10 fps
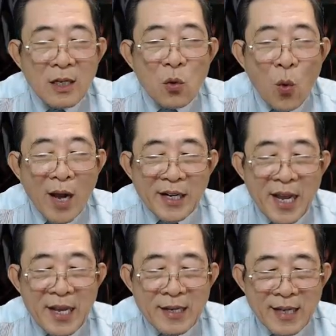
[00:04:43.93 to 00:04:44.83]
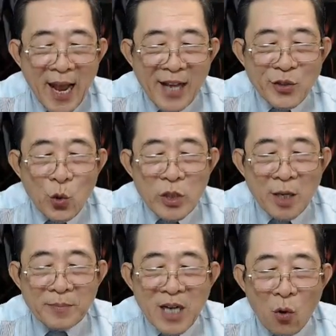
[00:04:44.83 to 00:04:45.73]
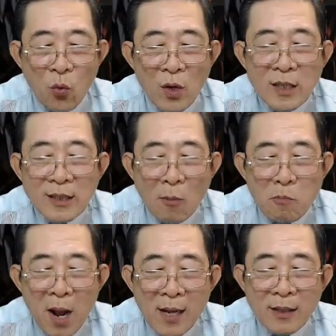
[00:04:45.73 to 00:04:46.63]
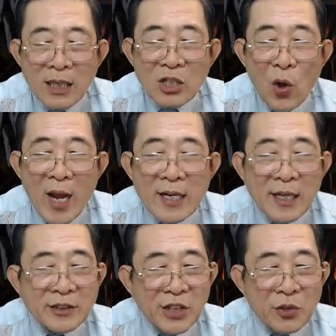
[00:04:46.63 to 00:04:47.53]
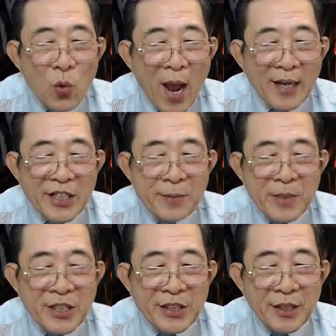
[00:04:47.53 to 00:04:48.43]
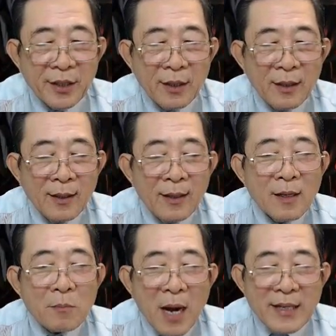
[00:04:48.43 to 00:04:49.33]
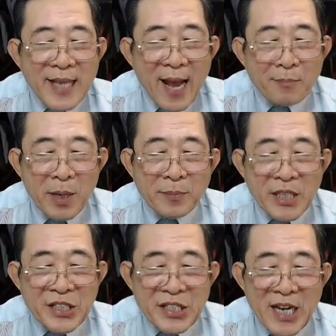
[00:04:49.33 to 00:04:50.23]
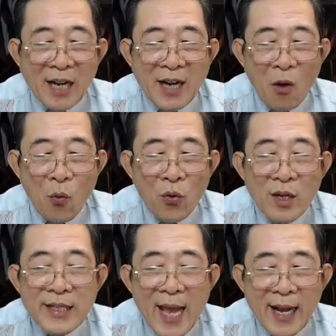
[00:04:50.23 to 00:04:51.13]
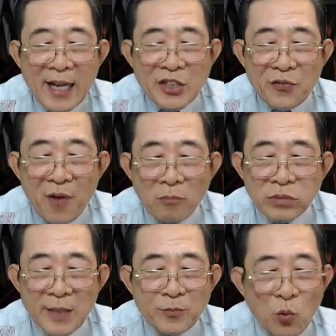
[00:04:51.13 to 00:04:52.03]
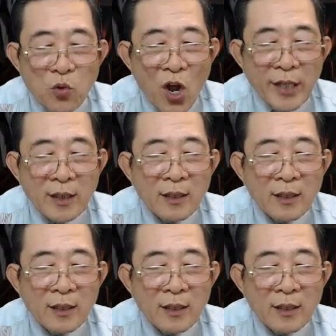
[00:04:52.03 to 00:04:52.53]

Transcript: Hoàng đế khẽ vuốt chầm râu, trong mắt lóe lên tinh quang khiếp người bất giác mỉm cười lắc đầu, Gia các Trường Phong tiếp tục nói.